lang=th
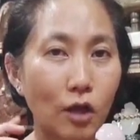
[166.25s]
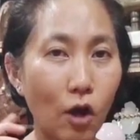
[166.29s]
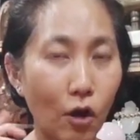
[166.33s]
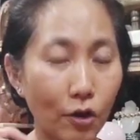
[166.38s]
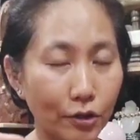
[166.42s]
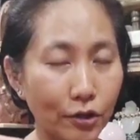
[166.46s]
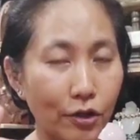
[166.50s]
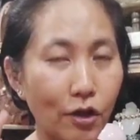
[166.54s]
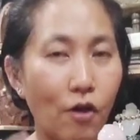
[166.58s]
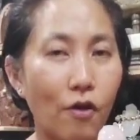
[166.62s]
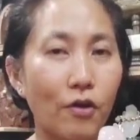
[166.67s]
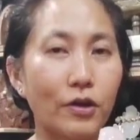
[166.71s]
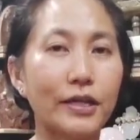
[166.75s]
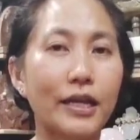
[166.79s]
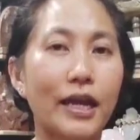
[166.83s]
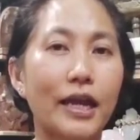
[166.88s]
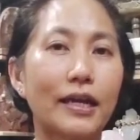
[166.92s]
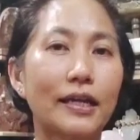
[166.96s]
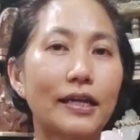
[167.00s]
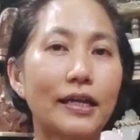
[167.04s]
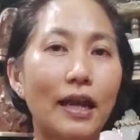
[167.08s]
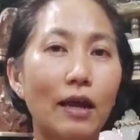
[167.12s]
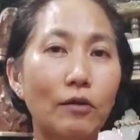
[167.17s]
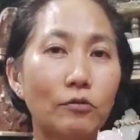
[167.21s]
ก่อนนอน
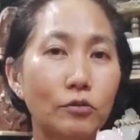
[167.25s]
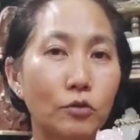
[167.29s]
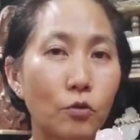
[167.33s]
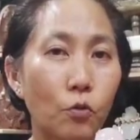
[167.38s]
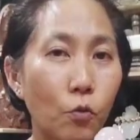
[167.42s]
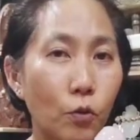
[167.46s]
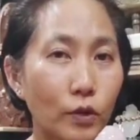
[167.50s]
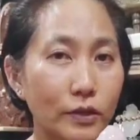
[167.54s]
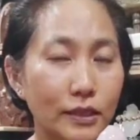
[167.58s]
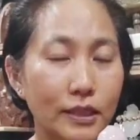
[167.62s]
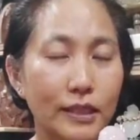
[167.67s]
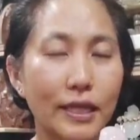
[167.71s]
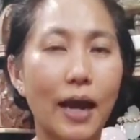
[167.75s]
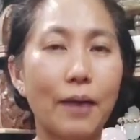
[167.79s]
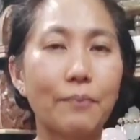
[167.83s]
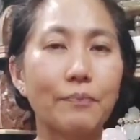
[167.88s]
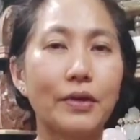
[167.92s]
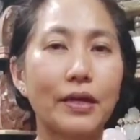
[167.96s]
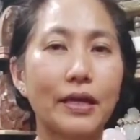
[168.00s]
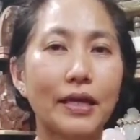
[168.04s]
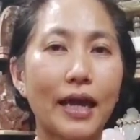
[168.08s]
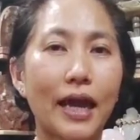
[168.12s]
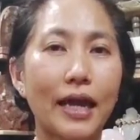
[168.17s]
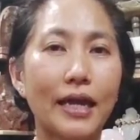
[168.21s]
เนี่ยเราควรจะ
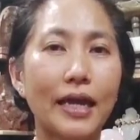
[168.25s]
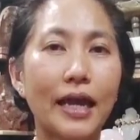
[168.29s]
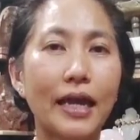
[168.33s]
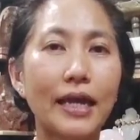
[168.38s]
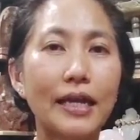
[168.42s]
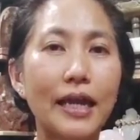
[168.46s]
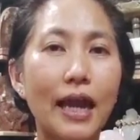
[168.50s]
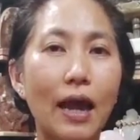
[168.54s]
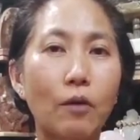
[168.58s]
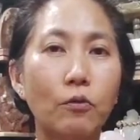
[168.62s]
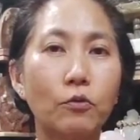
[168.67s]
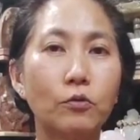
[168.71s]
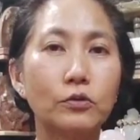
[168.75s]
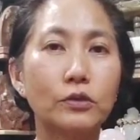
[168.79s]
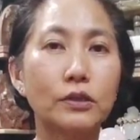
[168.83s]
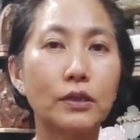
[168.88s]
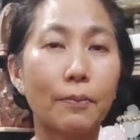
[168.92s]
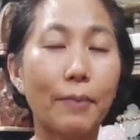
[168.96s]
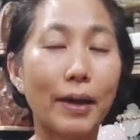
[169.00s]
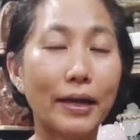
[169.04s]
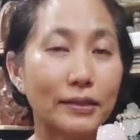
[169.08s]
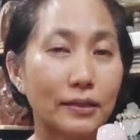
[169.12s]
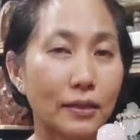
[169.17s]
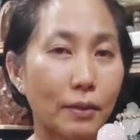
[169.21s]
ทำยังไงให้เรา
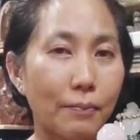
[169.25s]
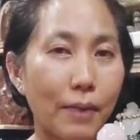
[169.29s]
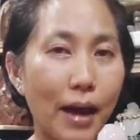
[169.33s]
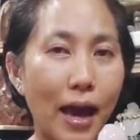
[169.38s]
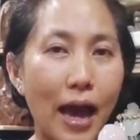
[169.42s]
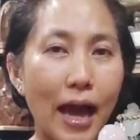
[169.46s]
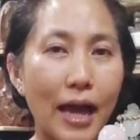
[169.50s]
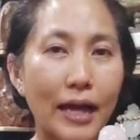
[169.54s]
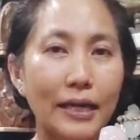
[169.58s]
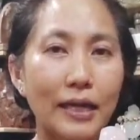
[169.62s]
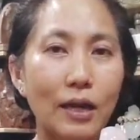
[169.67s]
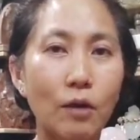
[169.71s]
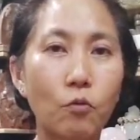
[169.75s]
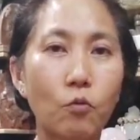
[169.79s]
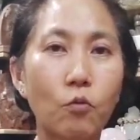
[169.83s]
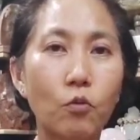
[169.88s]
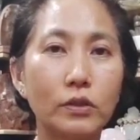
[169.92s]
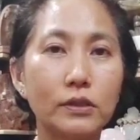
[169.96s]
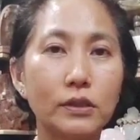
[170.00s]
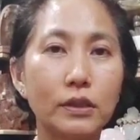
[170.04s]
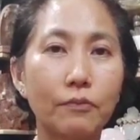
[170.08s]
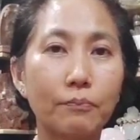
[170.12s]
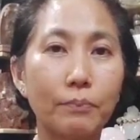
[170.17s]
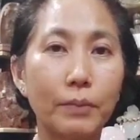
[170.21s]
สบายๆเราค
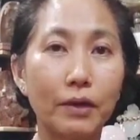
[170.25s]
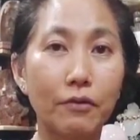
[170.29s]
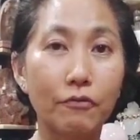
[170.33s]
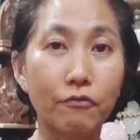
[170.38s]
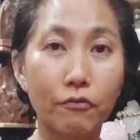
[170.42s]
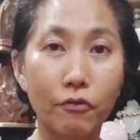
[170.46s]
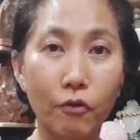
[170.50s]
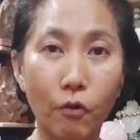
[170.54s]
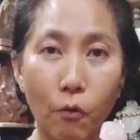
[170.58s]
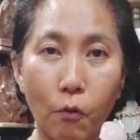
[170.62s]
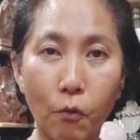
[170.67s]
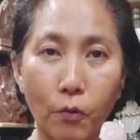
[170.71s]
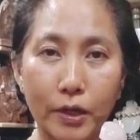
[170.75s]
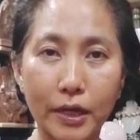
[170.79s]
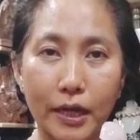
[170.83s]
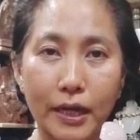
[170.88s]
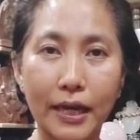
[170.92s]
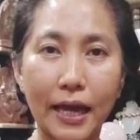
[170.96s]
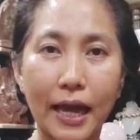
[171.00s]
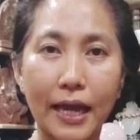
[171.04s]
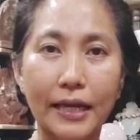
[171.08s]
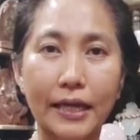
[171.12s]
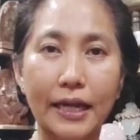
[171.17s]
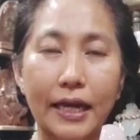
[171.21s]
วรจะมีโฟล์
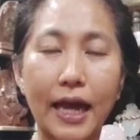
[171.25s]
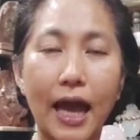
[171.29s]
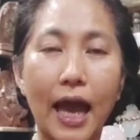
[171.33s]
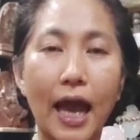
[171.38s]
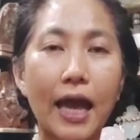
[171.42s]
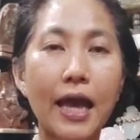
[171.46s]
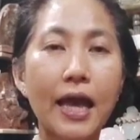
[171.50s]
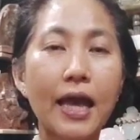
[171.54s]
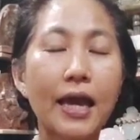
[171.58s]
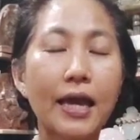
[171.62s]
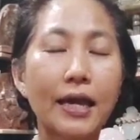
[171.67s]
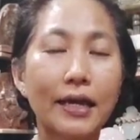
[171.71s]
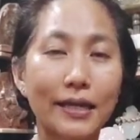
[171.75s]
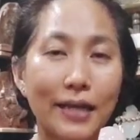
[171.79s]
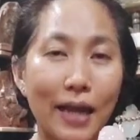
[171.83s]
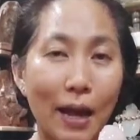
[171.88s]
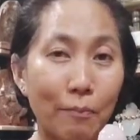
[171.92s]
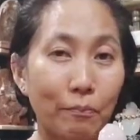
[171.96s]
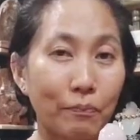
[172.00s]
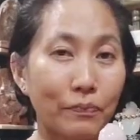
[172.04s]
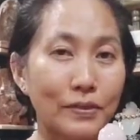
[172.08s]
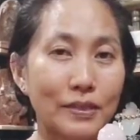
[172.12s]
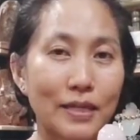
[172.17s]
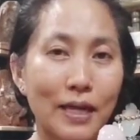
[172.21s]
ยังไงนะคะ
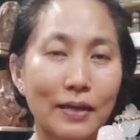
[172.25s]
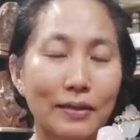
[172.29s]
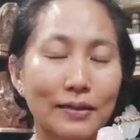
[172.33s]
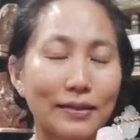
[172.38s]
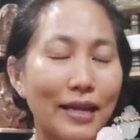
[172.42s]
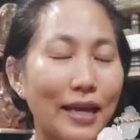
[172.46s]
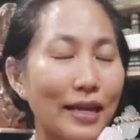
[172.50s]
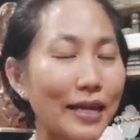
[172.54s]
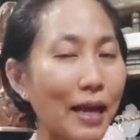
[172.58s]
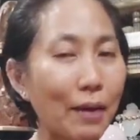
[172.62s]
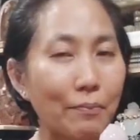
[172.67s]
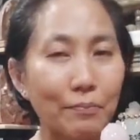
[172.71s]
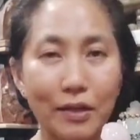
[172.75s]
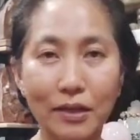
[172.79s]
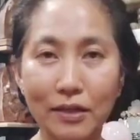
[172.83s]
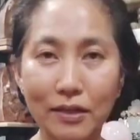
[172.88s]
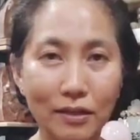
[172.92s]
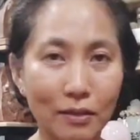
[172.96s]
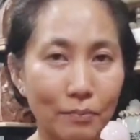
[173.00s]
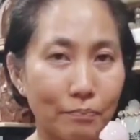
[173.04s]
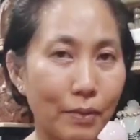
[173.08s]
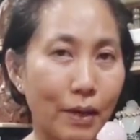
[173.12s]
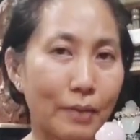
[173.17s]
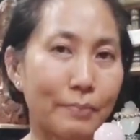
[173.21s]
นำจะแนะนำอย่าง
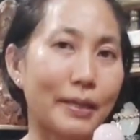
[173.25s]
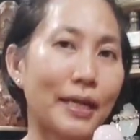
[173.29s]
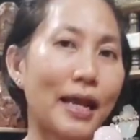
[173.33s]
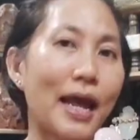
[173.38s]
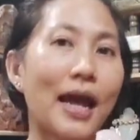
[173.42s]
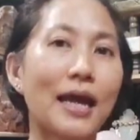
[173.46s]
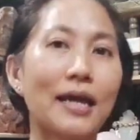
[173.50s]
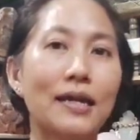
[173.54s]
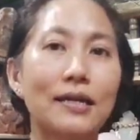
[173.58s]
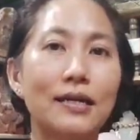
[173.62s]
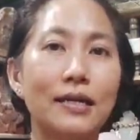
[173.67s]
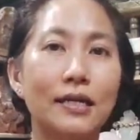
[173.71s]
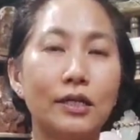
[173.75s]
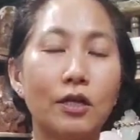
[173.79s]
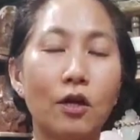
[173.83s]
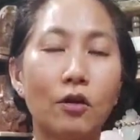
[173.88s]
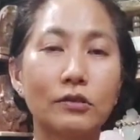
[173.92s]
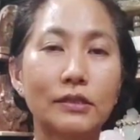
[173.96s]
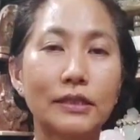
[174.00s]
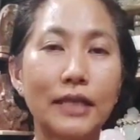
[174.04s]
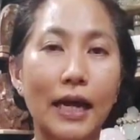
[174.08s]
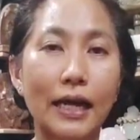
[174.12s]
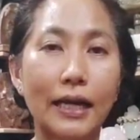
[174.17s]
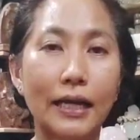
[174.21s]
อื่นไปไม่ได้เลย น
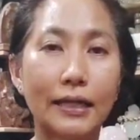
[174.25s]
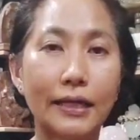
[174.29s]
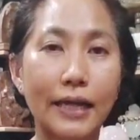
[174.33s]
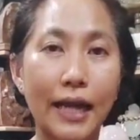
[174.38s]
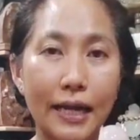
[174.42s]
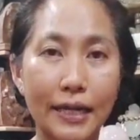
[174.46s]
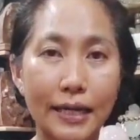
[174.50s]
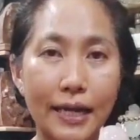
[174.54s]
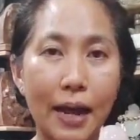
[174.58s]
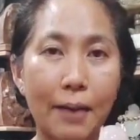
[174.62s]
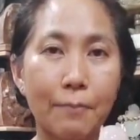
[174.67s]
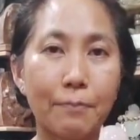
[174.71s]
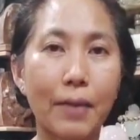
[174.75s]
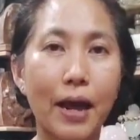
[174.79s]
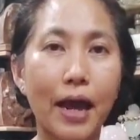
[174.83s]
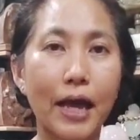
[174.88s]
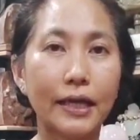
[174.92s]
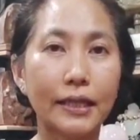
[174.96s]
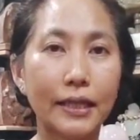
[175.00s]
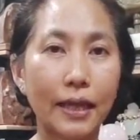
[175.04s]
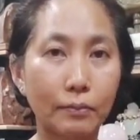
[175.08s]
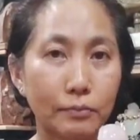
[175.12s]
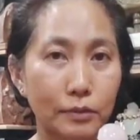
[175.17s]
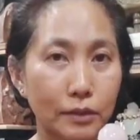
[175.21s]
อกจากแนะนำ
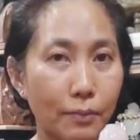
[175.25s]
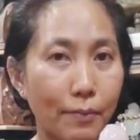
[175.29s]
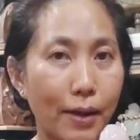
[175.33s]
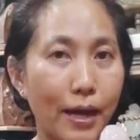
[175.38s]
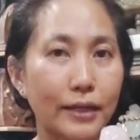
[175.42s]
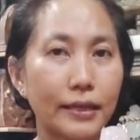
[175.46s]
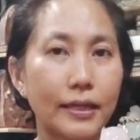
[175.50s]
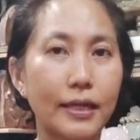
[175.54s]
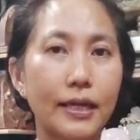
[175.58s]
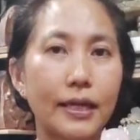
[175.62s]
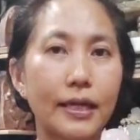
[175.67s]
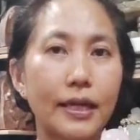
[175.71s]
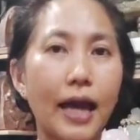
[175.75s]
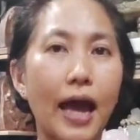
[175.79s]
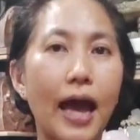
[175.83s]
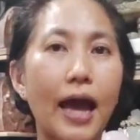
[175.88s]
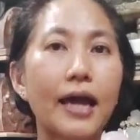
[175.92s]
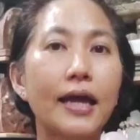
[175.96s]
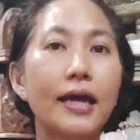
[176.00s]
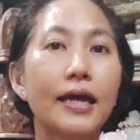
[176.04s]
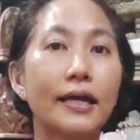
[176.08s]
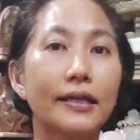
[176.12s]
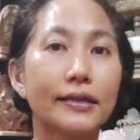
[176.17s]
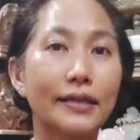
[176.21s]
ให้ทำสมาธิค่ะ
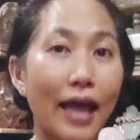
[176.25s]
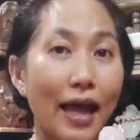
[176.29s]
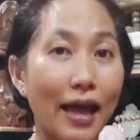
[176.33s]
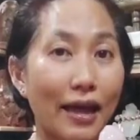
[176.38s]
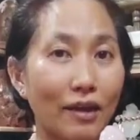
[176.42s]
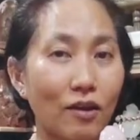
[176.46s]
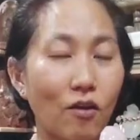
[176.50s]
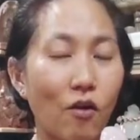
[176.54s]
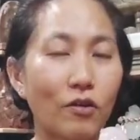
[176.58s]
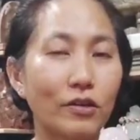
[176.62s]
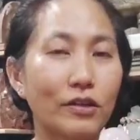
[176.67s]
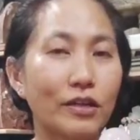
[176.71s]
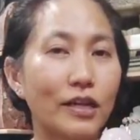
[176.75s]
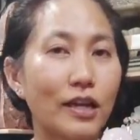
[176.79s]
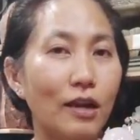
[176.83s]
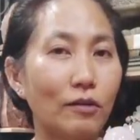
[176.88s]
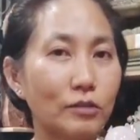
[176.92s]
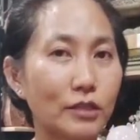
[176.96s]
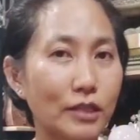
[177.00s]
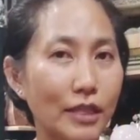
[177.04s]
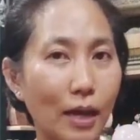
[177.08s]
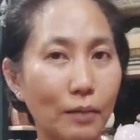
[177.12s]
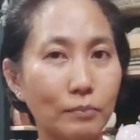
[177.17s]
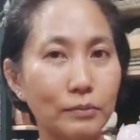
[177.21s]
แต่ก่อนที่
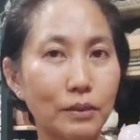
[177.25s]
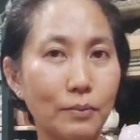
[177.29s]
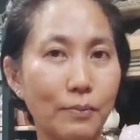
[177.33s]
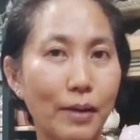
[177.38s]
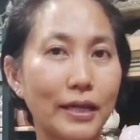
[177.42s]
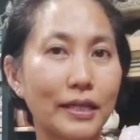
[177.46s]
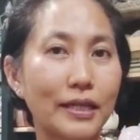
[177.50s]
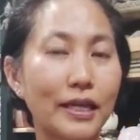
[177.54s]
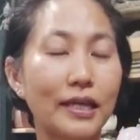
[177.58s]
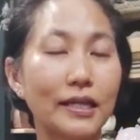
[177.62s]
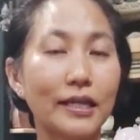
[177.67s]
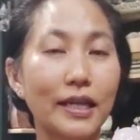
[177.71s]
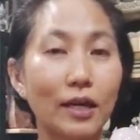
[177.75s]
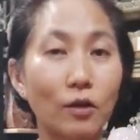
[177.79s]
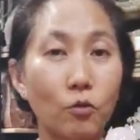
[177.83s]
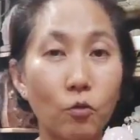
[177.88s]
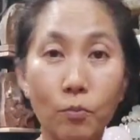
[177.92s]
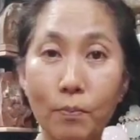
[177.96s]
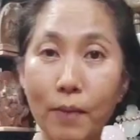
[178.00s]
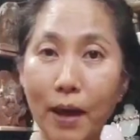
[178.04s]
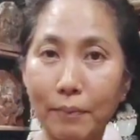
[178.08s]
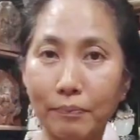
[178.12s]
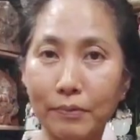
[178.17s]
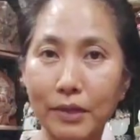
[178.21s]
เราจะทำสมาธิใน
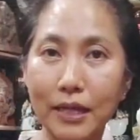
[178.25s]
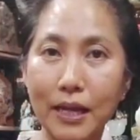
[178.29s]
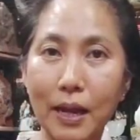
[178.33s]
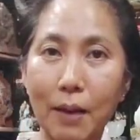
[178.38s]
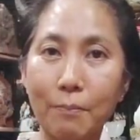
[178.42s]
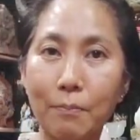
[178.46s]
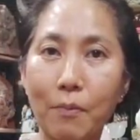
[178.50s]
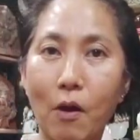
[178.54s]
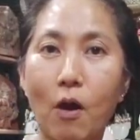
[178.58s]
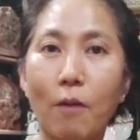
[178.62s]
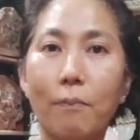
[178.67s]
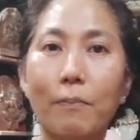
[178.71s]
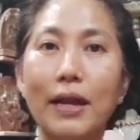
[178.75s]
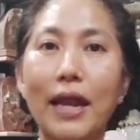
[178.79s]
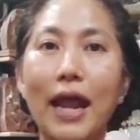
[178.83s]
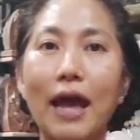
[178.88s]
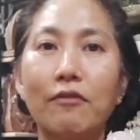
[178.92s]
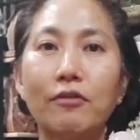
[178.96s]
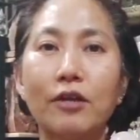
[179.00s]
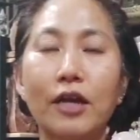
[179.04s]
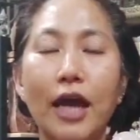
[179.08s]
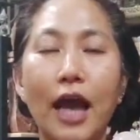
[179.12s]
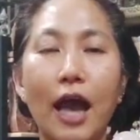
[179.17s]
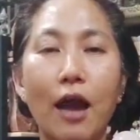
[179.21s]
รูปแบบที่นำบอกไป
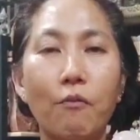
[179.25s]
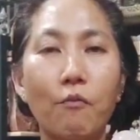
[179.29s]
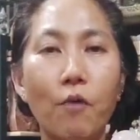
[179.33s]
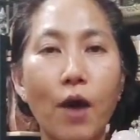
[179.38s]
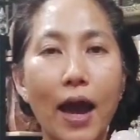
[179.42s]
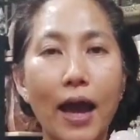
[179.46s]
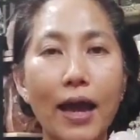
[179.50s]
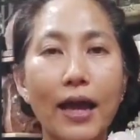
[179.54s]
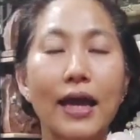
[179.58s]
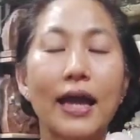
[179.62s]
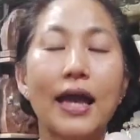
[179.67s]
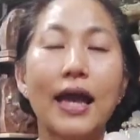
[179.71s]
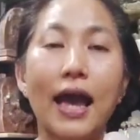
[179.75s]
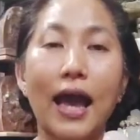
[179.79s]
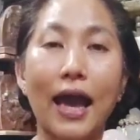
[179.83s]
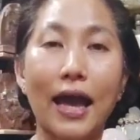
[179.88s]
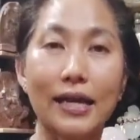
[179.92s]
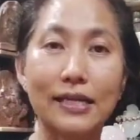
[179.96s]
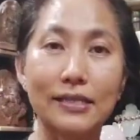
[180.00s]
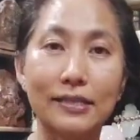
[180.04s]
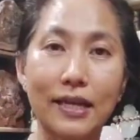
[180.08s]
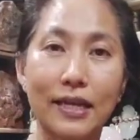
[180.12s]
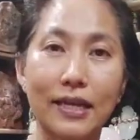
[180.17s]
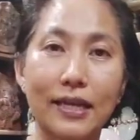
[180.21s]
แล้วนะคะว่า
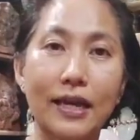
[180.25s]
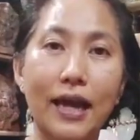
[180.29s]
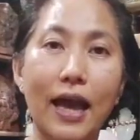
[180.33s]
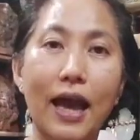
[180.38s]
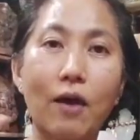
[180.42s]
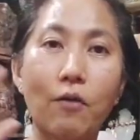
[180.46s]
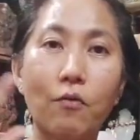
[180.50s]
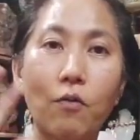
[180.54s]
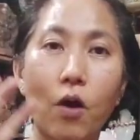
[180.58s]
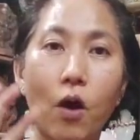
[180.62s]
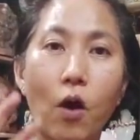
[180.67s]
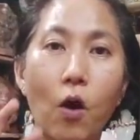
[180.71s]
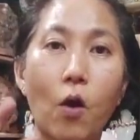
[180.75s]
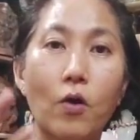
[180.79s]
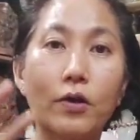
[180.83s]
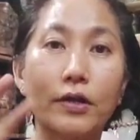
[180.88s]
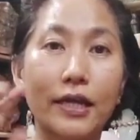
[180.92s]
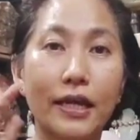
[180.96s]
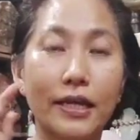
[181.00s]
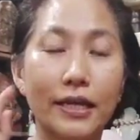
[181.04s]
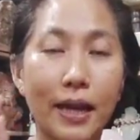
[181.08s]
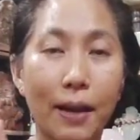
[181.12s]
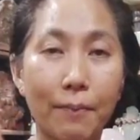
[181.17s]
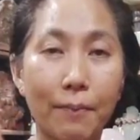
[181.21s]
หายใจเข้าออกเนี่ย